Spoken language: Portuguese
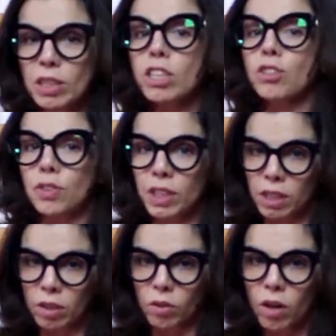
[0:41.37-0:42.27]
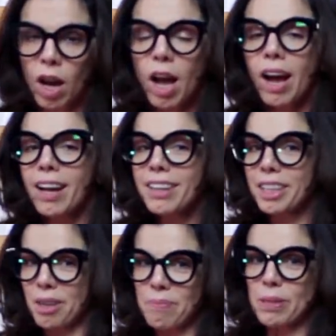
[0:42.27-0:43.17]
Vocês viram
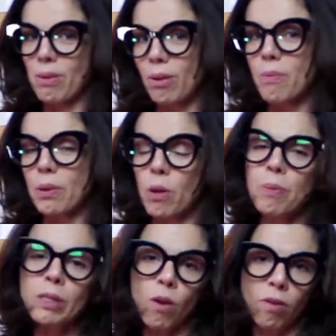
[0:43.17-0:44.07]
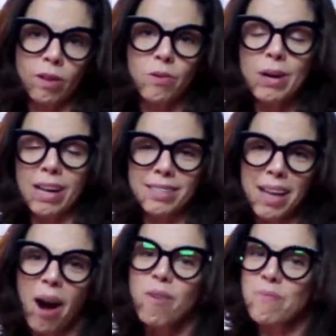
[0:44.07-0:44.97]
que o pessoal do o pessoal não, o
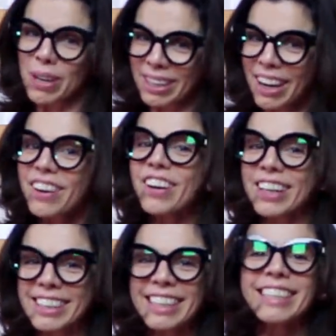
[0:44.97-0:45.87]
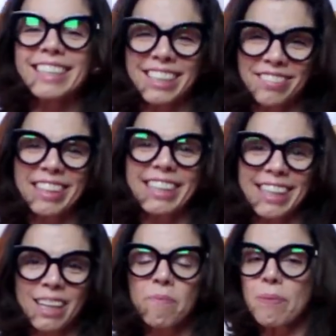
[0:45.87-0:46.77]
casal Põe na Roda esteve
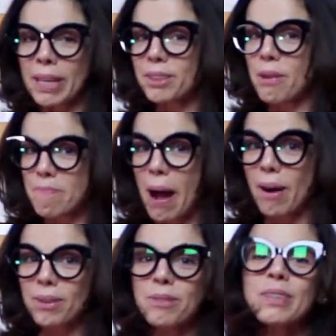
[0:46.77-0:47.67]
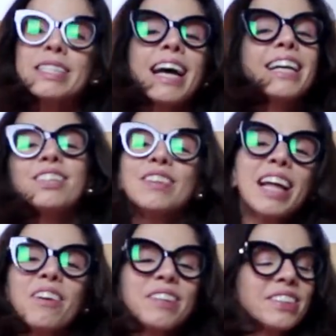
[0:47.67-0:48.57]
aqui, Pedro e Paulo. Pois é, eles
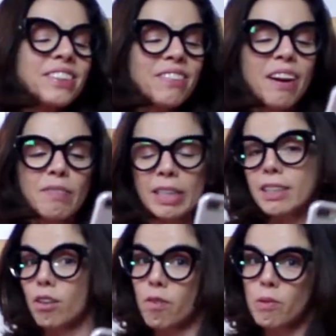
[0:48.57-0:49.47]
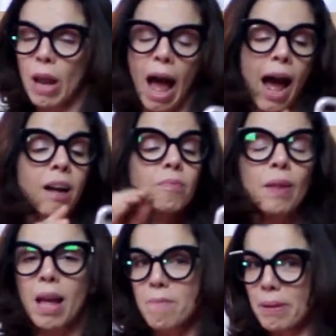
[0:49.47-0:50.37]
mandaram pergunta para mim. Então vamos lá.
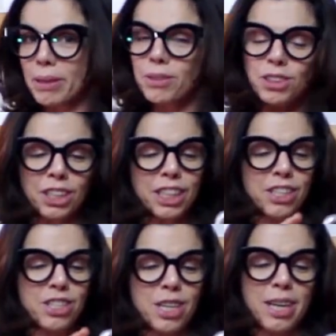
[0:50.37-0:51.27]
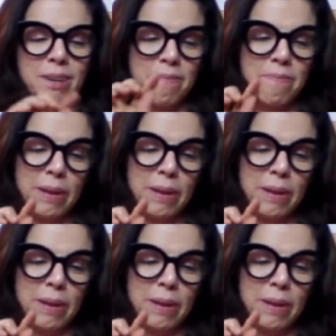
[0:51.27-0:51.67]
Perguntinha de